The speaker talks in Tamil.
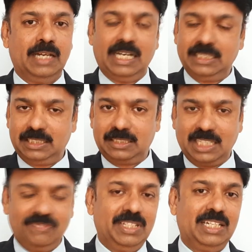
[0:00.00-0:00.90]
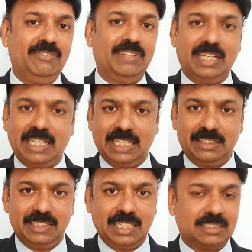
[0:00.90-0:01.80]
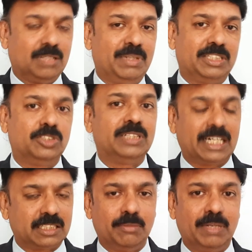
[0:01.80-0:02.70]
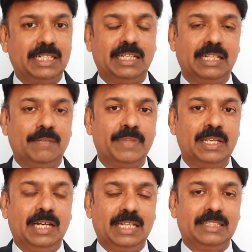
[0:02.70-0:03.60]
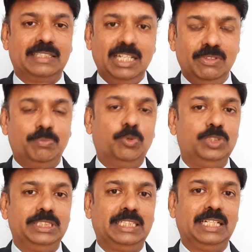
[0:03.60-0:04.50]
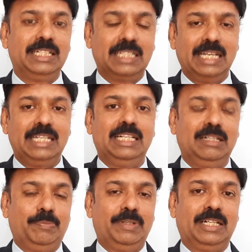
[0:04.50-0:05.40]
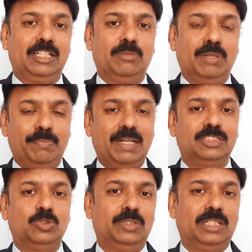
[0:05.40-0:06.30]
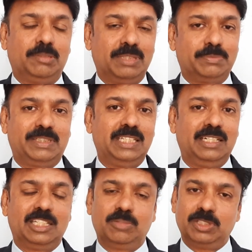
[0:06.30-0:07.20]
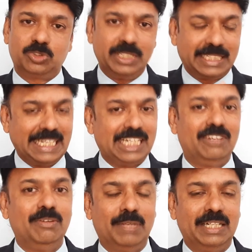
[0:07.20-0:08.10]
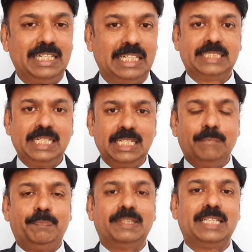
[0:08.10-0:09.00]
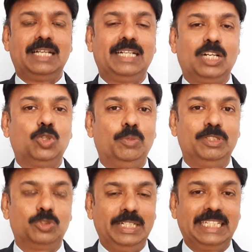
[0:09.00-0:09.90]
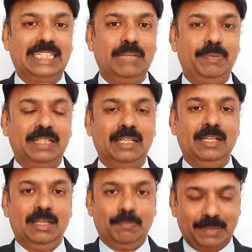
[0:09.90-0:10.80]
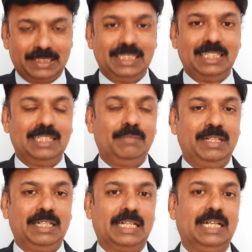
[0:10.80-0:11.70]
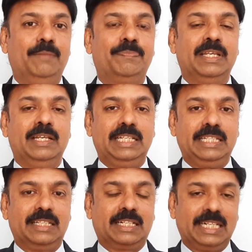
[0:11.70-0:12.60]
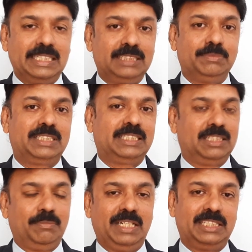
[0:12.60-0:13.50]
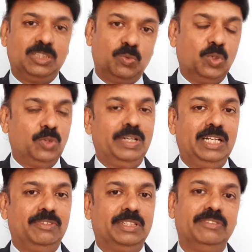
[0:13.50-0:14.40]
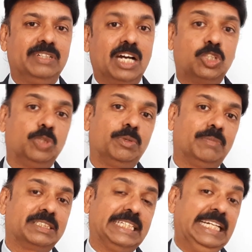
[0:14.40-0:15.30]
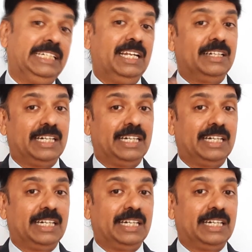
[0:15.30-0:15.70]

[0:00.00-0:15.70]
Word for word: அதுக்கு தவிர வேறு எந்த எக்ஸாமினேஷனும் நடத்த மாட்டாங்க அதை தெளிவாக புரிஞ்சிட்டிங்கன்னா நீங்கள் அரியர் இப்போ நடக்குமா பாஸ்ட் ஒன்று நடக்குமா ஸ்பெஷல் நடக்குமான்னு சொல்லி கேட்கவே மாட்டிங்க சரி எப்போ சார் நடக்கும் அப்படின்னு சொல்லி நீங்கள் கேட்பீங்க பிரச்சனை என்ன அப்படின்னாக்கா இந்த கரண்ட் செமஸ்டர் எக்ஸாமினேஷனை ஒருவேளை வந்து இவங்க அக்டோபர் மாதம் எண்டில்